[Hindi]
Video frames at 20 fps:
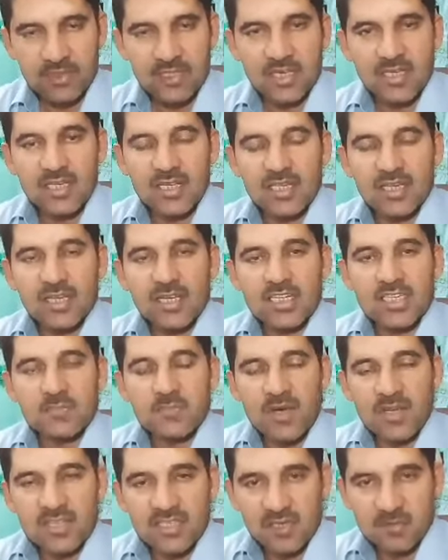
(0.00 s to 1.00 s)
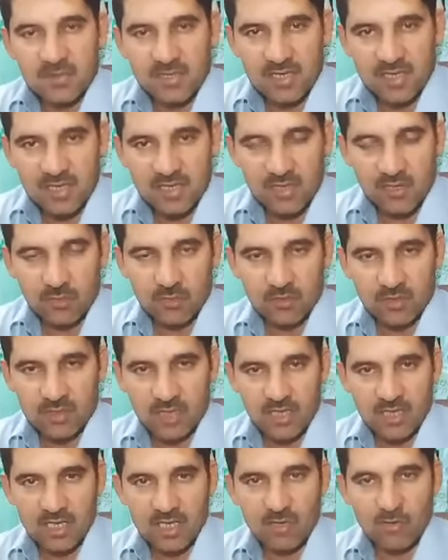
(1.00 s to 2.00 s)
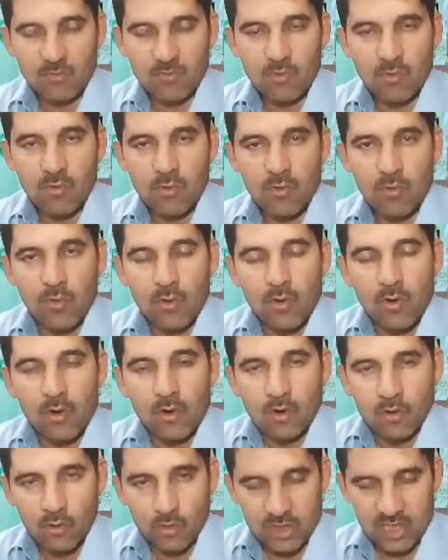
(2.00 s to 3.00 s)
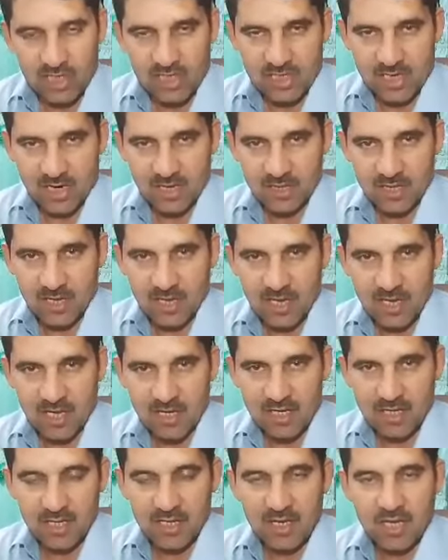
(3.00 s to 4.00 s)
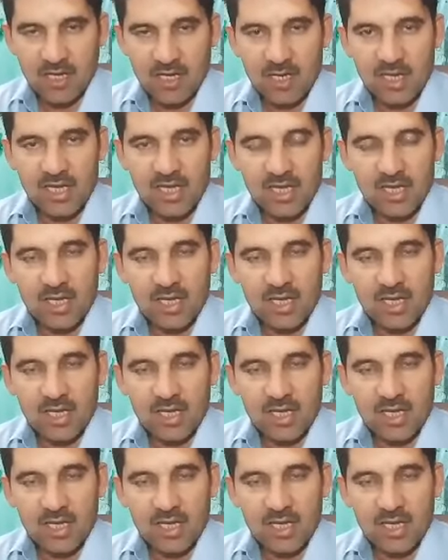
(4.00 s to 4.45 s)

यानी रिस्पॉन्सिबिलिटी ये होती है कि वो कोशिश करता है कि